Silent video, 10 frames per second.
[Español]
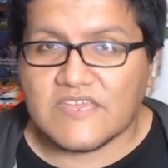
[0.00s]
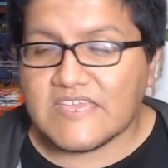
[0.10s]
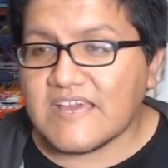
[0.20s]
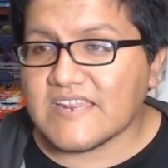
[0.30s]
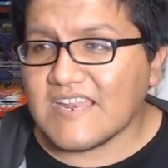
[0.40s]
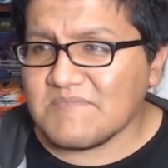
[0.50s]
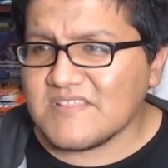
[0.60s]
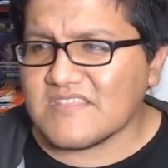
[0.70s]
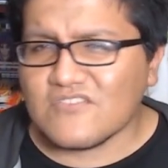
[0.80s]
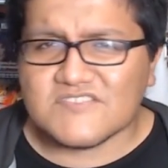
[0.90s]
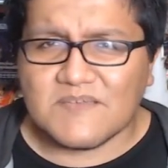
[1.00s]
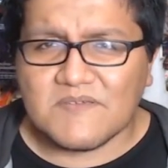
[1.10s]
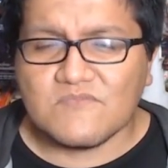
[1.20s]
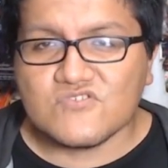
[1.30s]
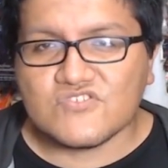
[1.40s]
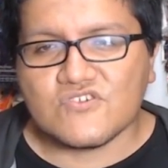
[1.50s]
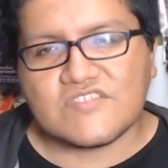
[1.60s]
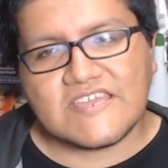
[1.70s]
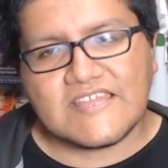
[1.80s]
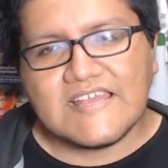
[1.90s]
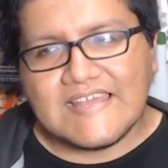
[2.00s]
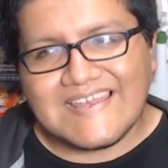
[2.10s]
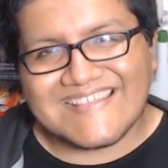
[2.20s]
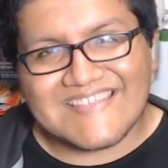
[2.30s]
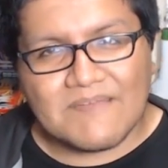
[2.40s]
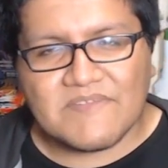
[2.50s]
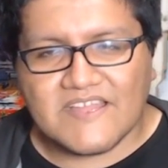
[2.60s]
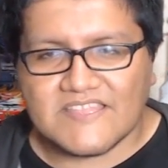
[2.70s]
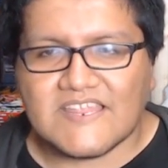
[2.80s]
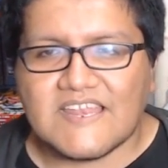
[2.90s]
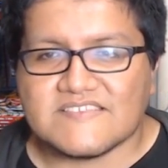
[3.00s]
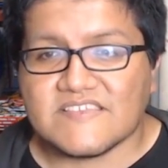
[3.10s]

Ella realmente no sabe mucho de la trama en general.